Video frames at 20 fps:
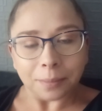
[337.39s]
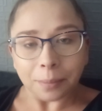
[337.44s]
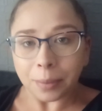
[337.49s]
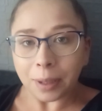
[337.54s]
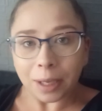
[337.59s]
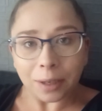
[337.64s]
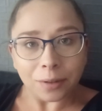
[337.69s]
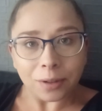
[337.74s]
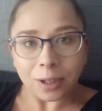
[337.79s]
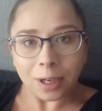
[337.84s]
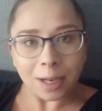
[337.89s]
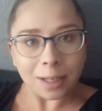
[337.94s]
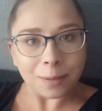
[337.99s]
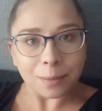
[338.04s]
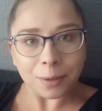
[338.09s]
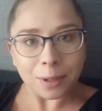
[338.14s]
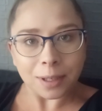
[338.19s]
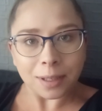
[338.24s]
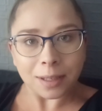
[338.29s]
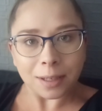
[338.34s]
Pierwszy raz
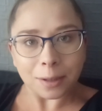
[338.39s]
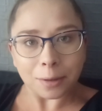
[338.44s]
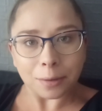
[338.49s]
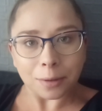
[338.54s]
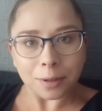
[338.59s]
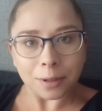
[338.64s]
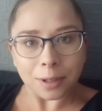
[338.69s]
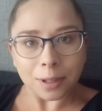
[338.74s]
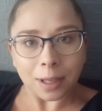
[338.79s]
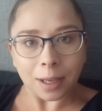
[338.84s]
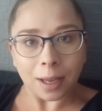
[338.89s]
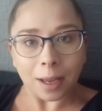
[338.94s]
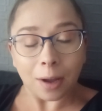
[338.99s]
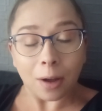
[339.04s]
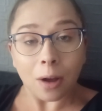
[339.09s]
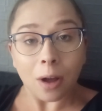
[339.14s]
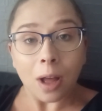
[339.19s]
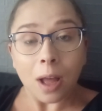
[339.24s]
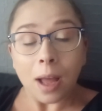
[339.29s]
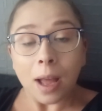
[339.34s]
mi się zdarzyło coś takiego.